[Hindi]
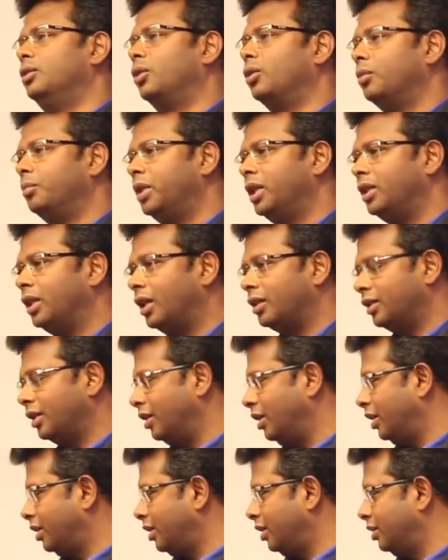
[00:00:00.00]
दोनों भिड़ जाते
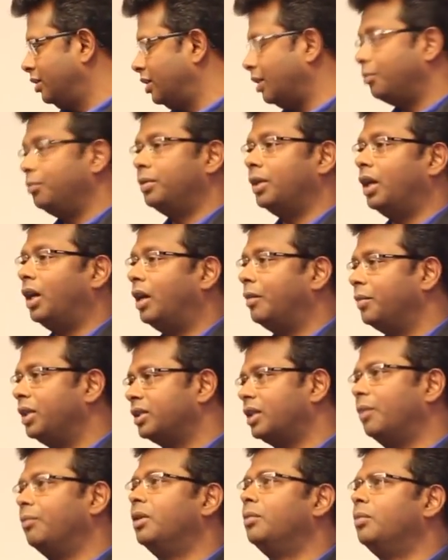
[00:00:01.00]
हैं लेकिन जब
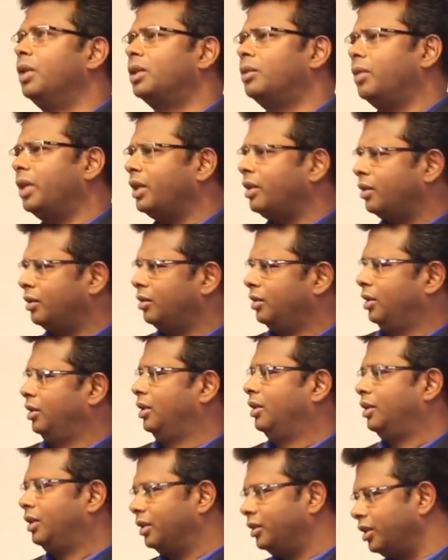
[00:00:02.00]
आमने सामने मिलते रहे
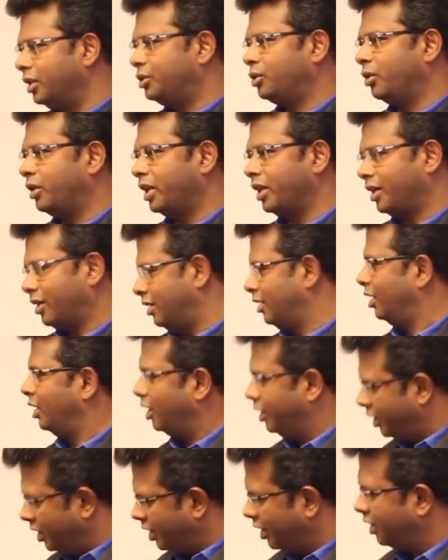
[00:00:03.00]
इतने छोटे
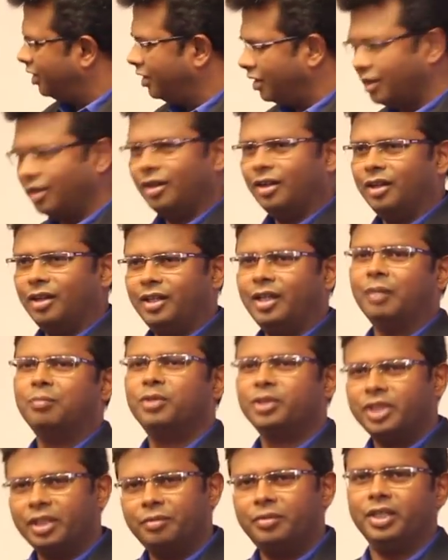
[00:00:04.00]
ये या
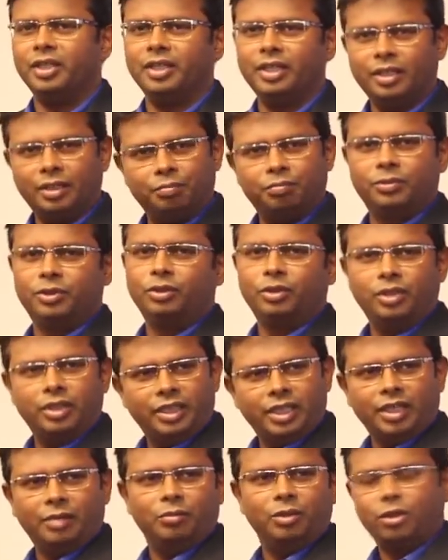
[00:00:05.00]
मुझे भी ये दोनों
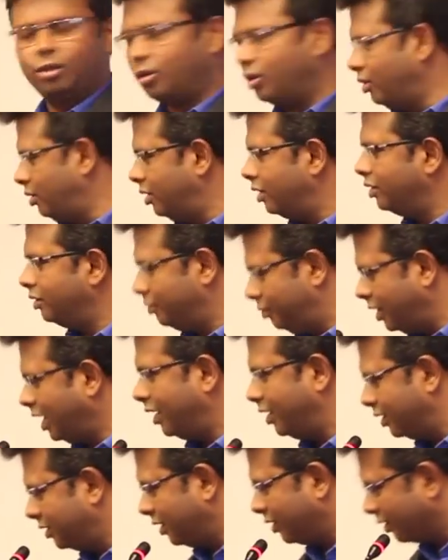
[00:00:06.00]
ये हम लोग को
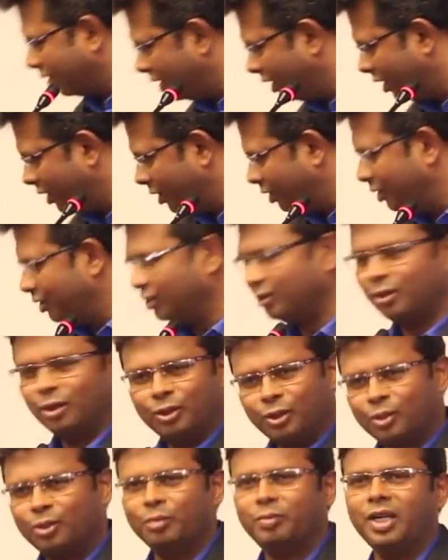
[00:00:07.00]
है ना सर
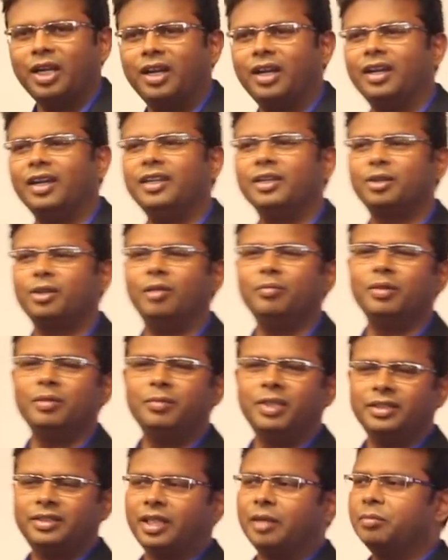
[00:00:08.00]
दोनों को मिला है ये
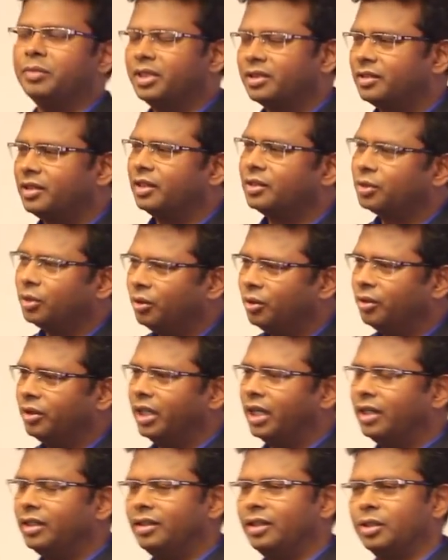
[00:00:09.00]
कॉम्प्लीमेंट चाहे मिनिस्टर्स हो
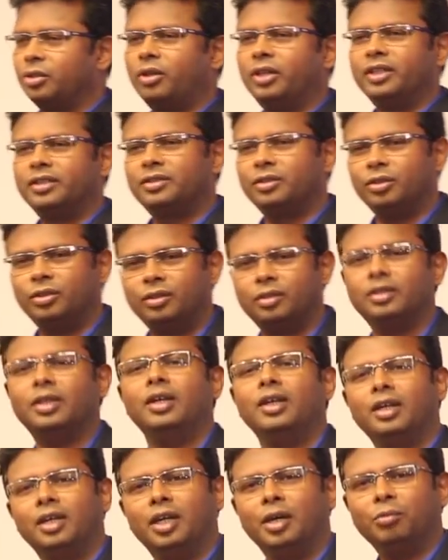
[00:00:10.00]
या डेकॉर्ड्स हो
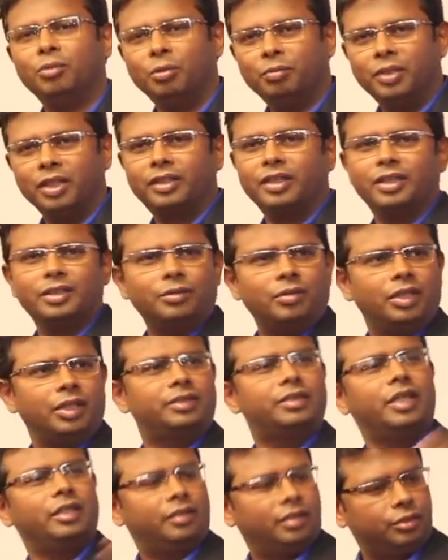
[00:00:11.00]
हम लोग मिलते हैं जो
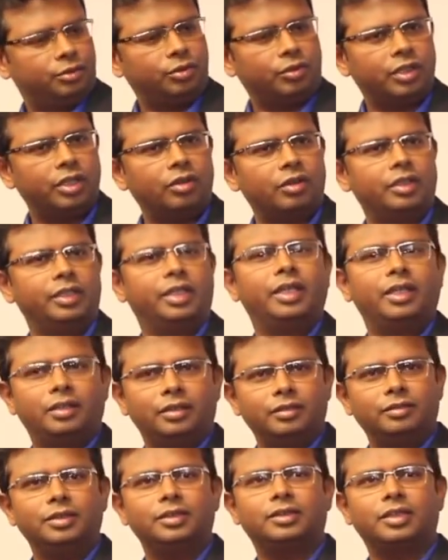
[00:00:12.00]
अच्छा इतने छोटे और ये
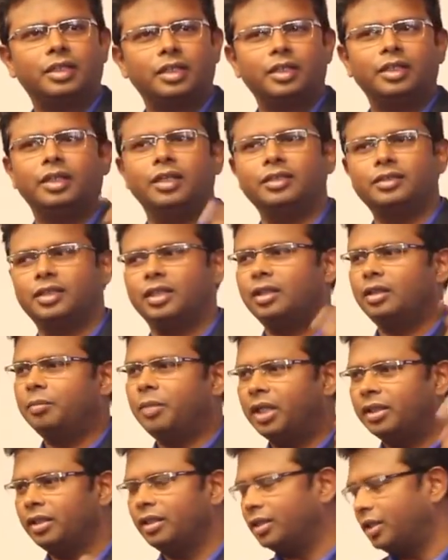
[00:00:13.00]
इस तरह की इस तरह की
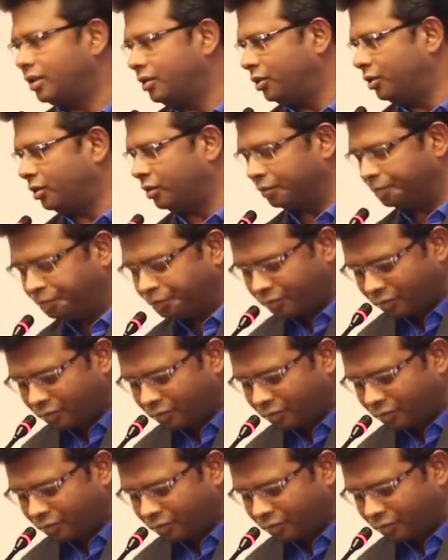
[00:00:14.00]
बातें करते हो